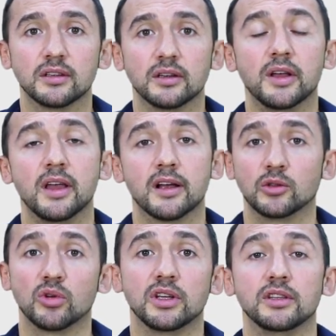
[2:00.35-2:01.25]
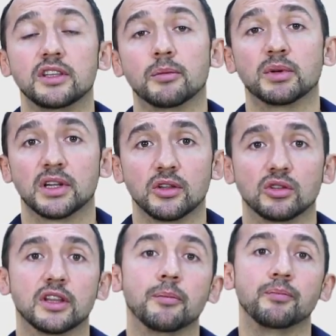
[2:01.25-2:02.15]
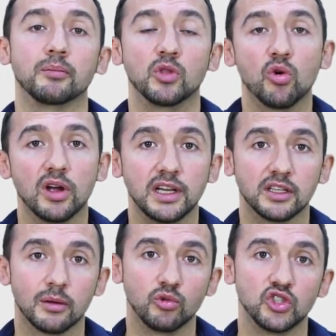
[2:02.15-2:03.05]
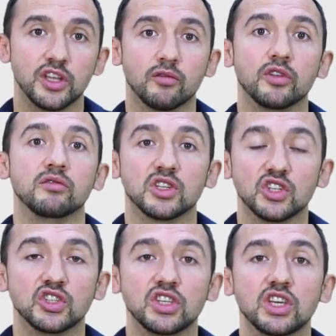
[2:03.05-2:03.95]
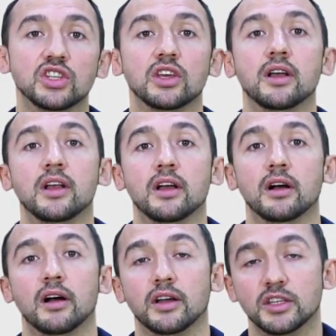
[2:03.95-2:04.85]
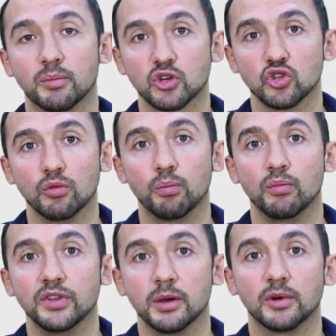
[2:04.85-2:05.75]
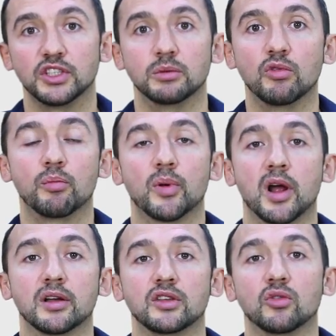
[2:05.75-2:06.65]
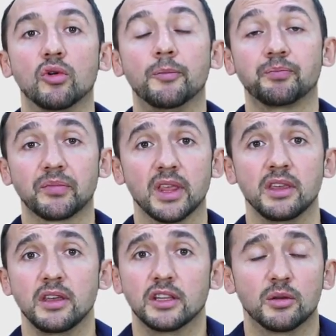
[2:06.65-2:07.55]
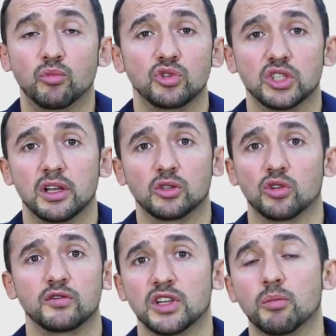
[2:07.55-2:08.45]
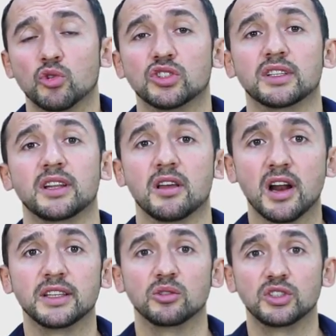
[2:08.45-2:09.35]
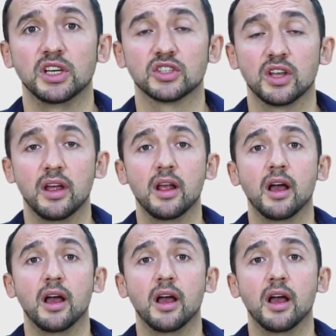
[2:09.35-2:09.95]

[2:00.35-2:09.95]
э, который не потратил там много лет обучения в университете, а, не прошел необходимую практику, и это будет человек, который взял просто отрерайтил текст.